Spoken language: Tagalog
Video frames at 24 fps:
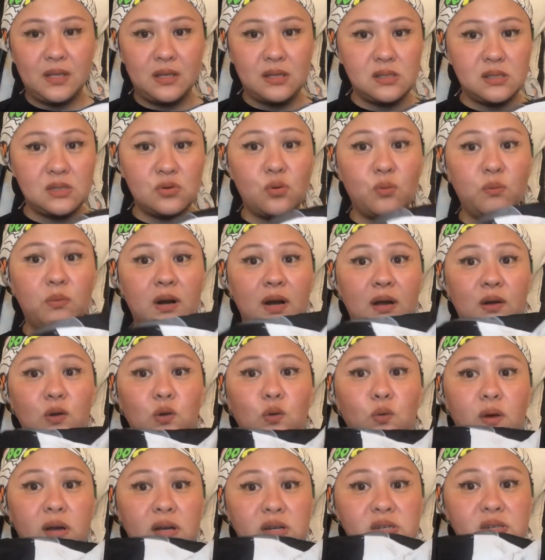Sobrang
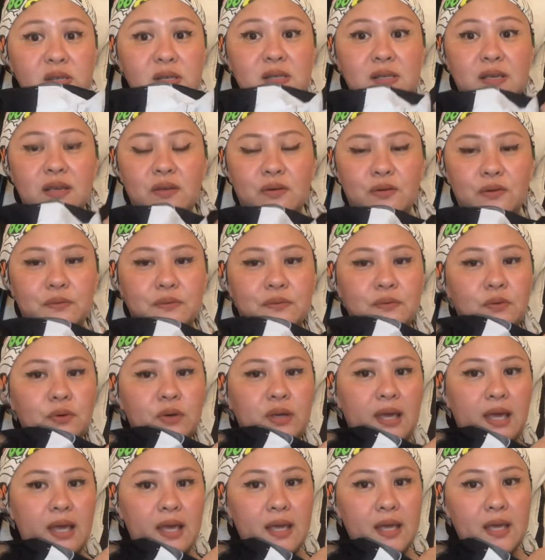luwag siya sa'yo.
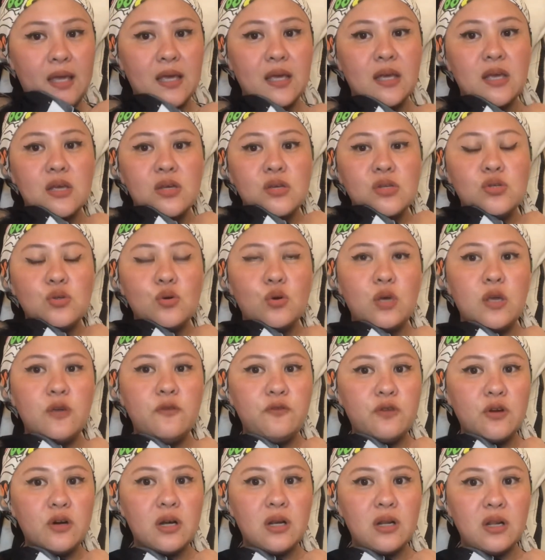Okay? So, if
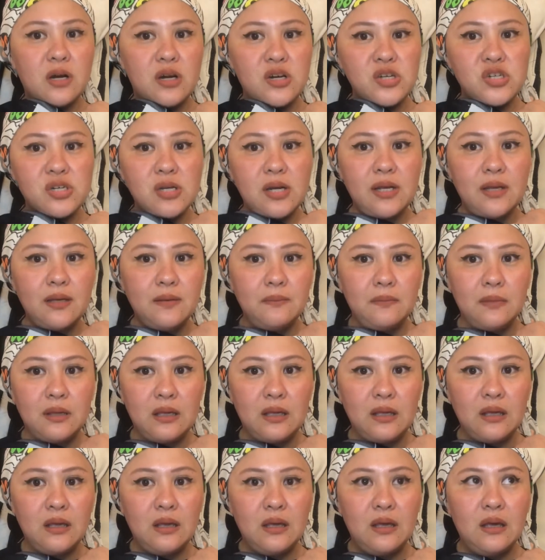you're a large like
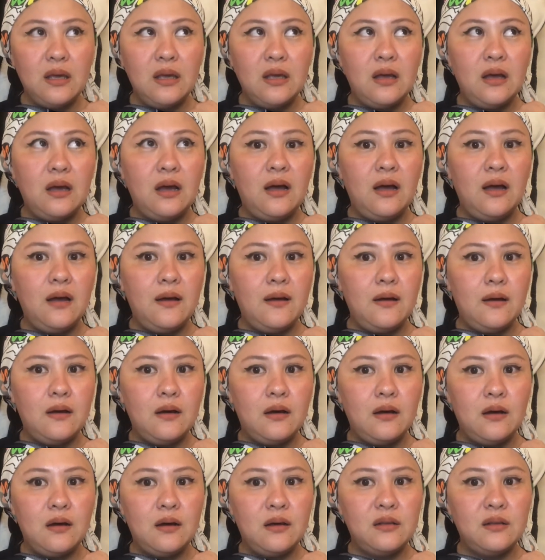me,
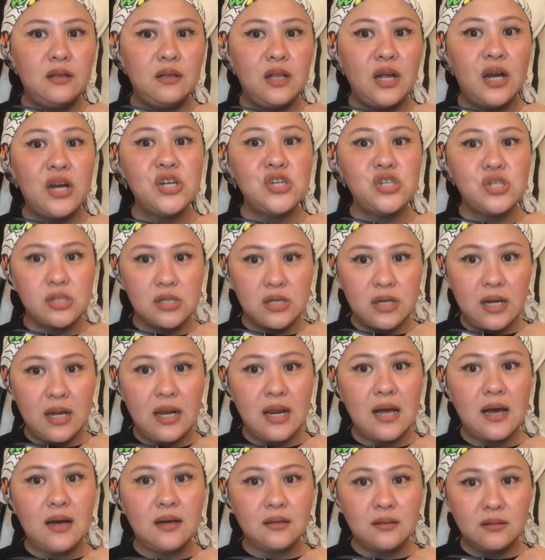uh, large ka
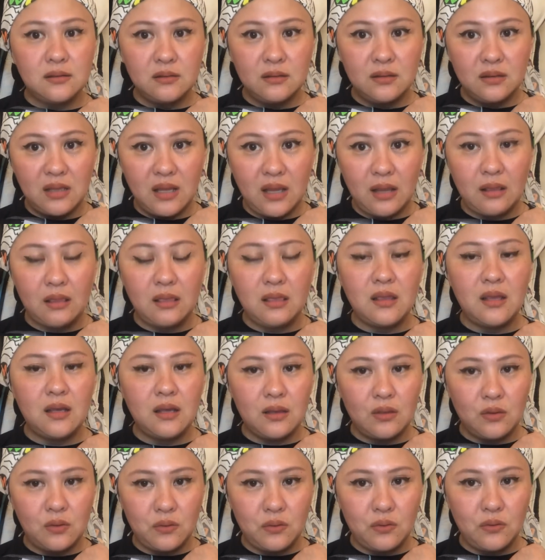lang din
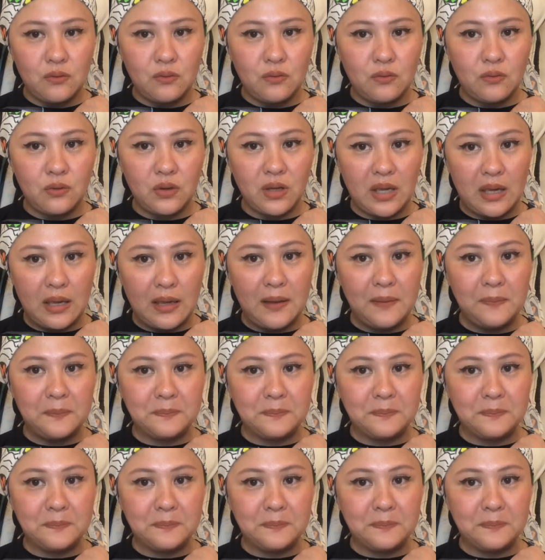dito. Okay?